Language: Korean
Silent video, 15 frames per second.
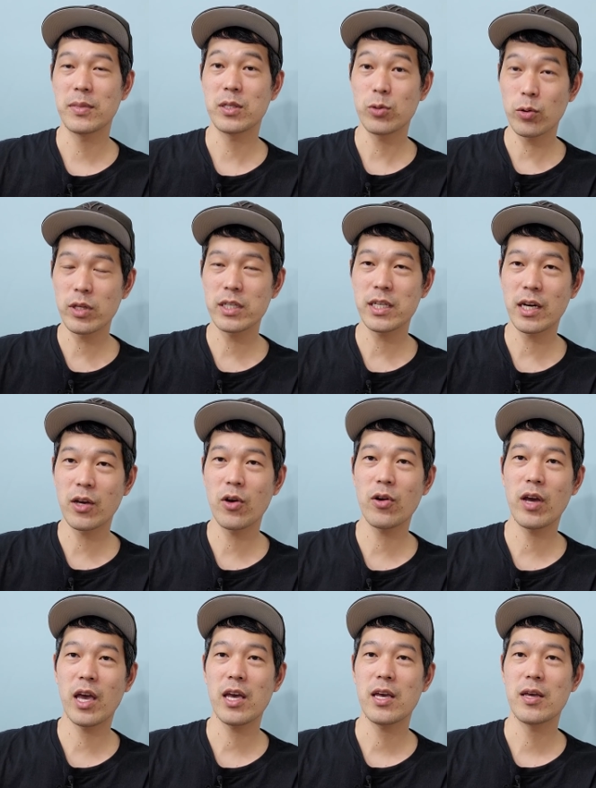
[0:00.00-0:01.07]
소대장
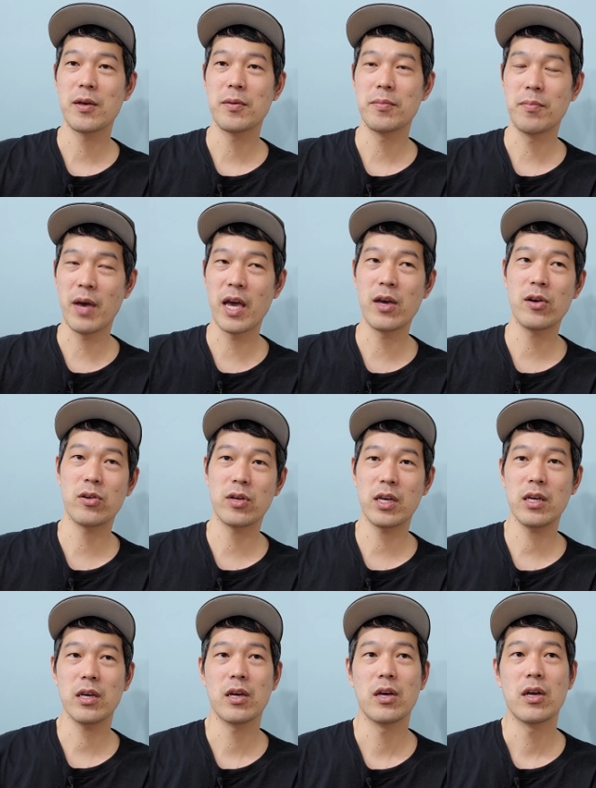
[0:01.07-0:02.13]
형의
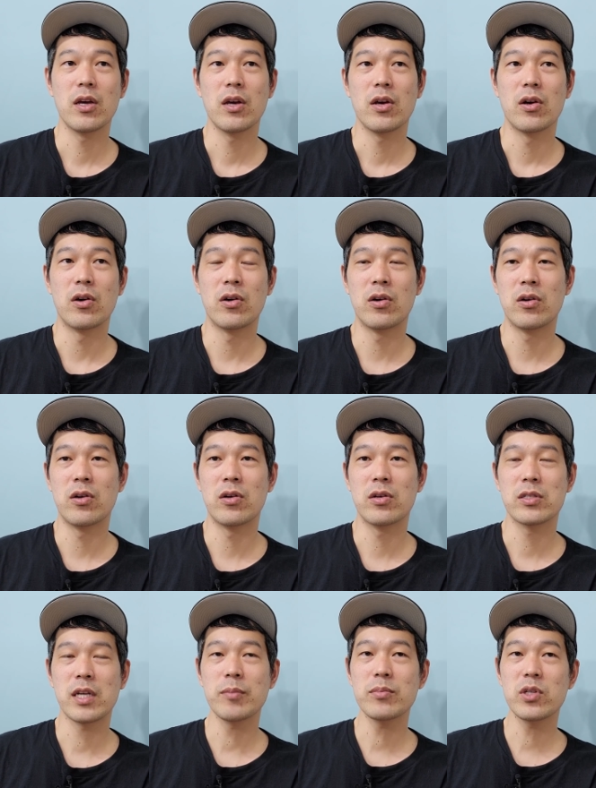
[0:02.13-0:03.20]
매형이 어,
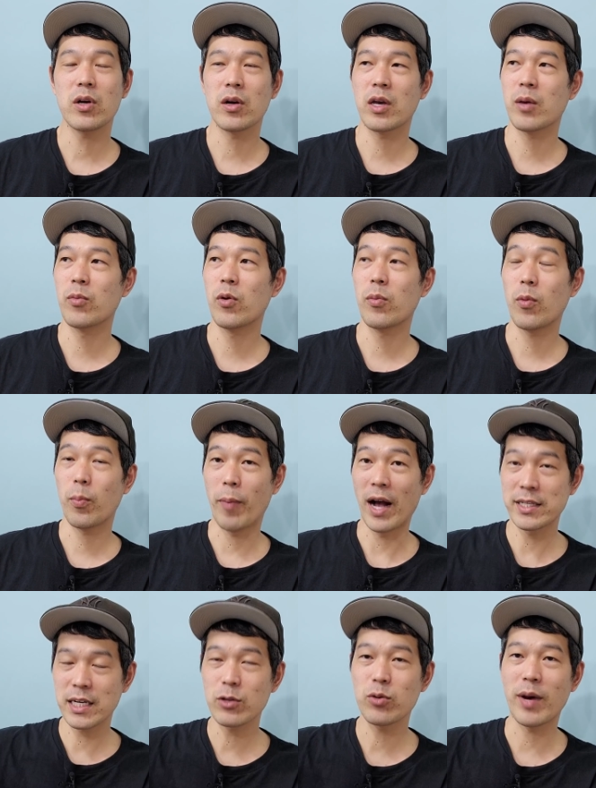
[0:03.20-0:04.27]
삼성 이렇게 뭐
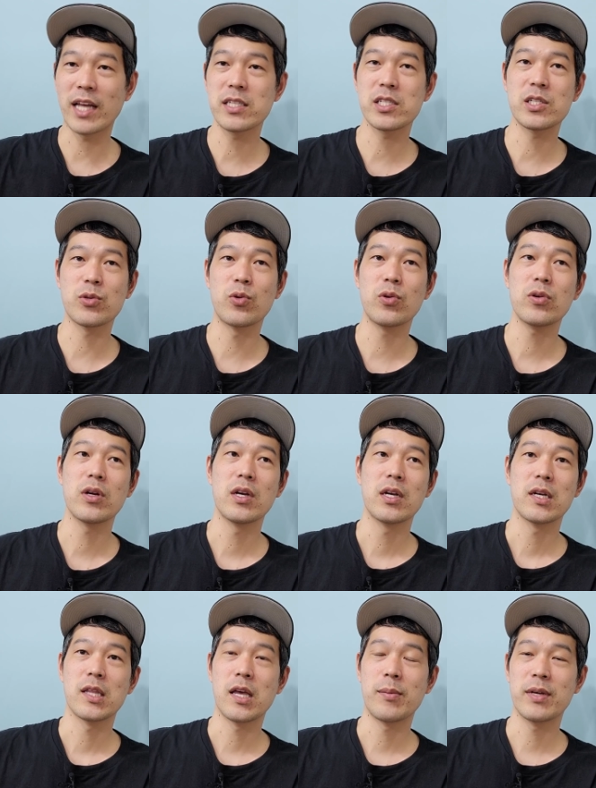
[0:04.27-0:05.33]
박사도 받으시고
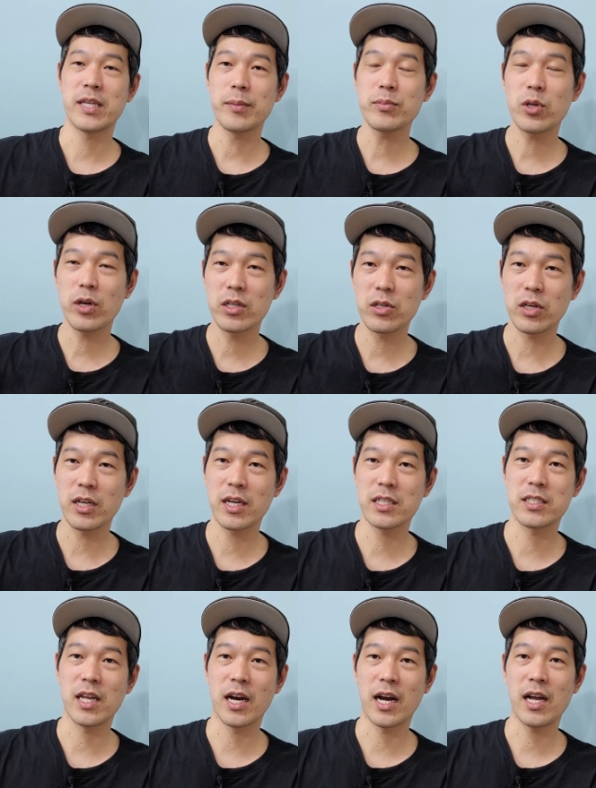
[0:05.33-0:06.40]
그다음에 삼성에서
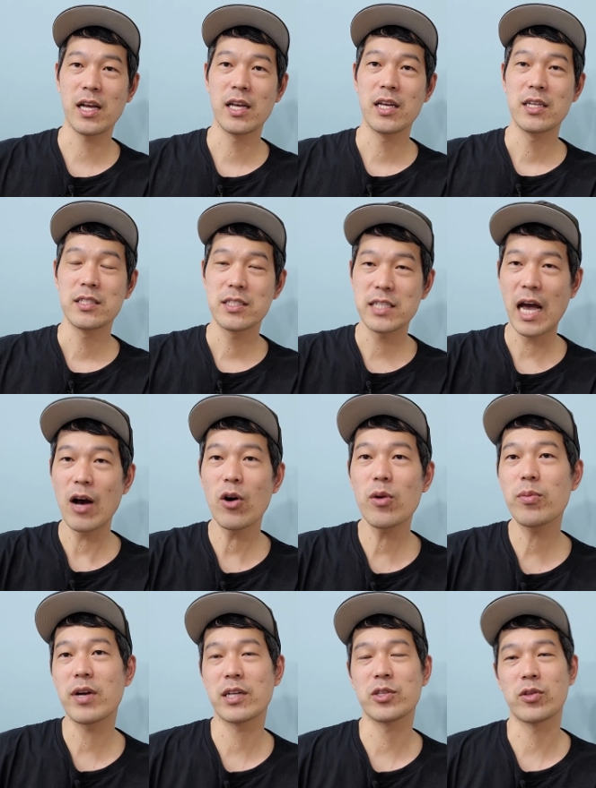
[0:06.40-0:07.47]
일하시다가
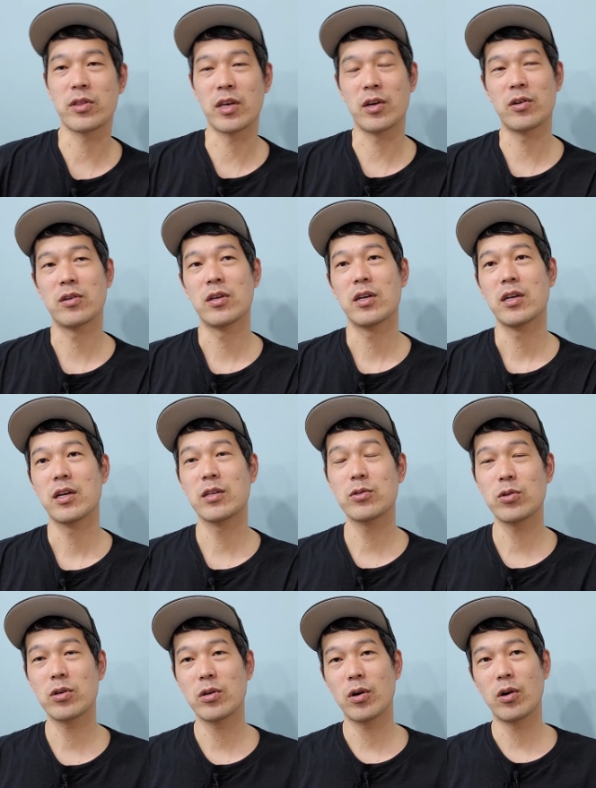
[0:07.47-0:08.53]
창업을 하셨대요.
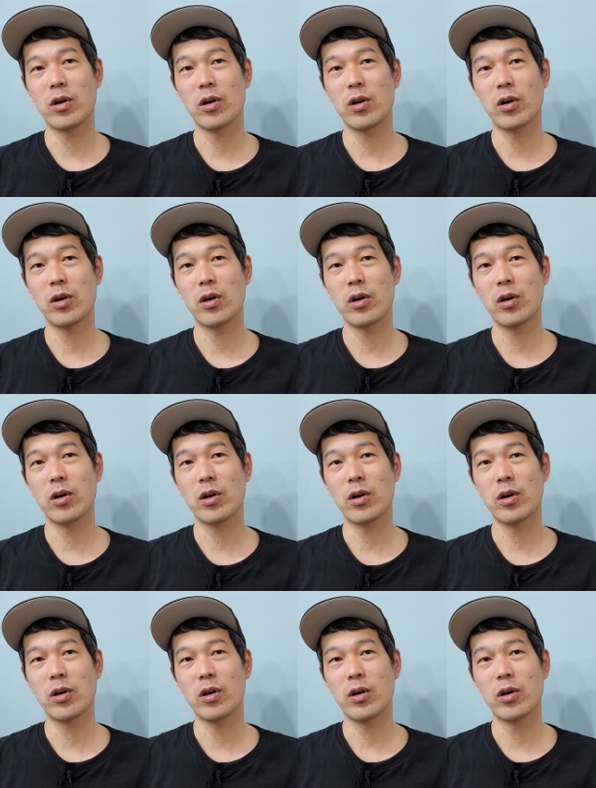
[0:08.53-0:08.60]
그래서